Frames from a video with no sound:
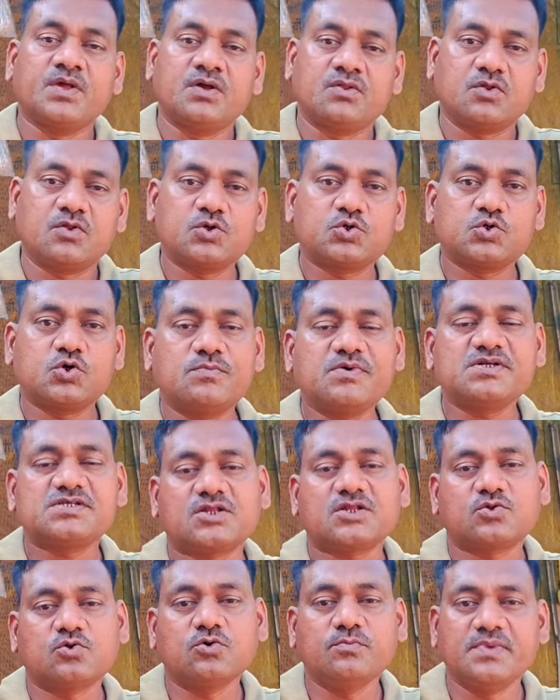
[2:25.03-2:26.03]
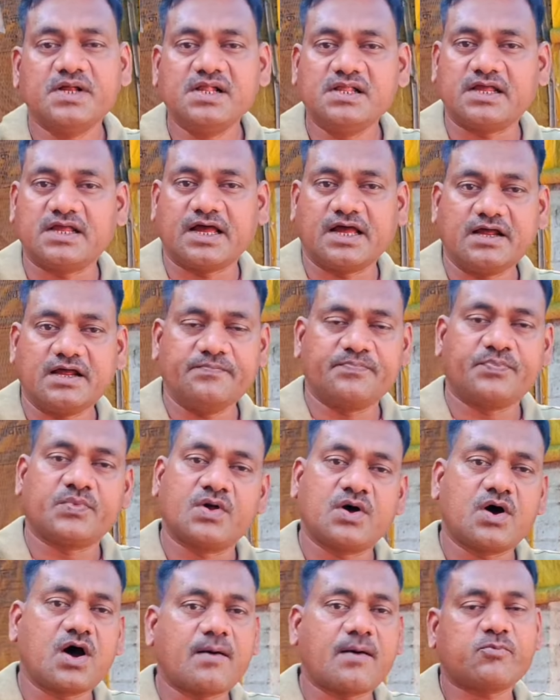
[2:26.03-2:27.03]
तो जो भी सत्तू मिल जाए
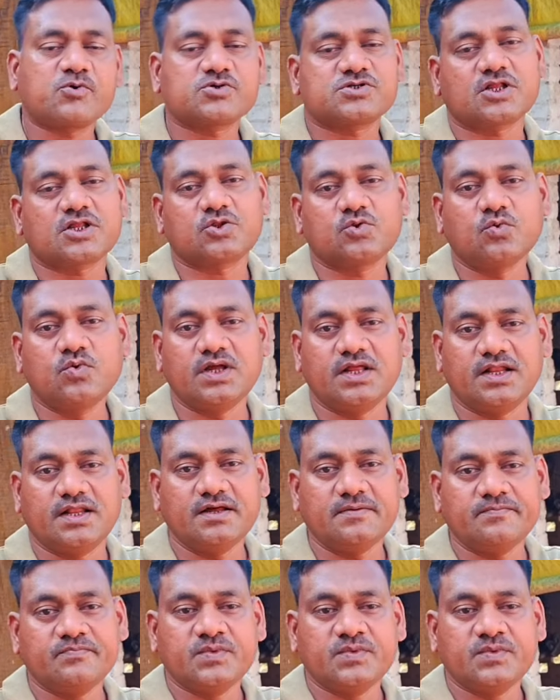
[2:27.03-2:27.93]
आपको सत्तू ले ले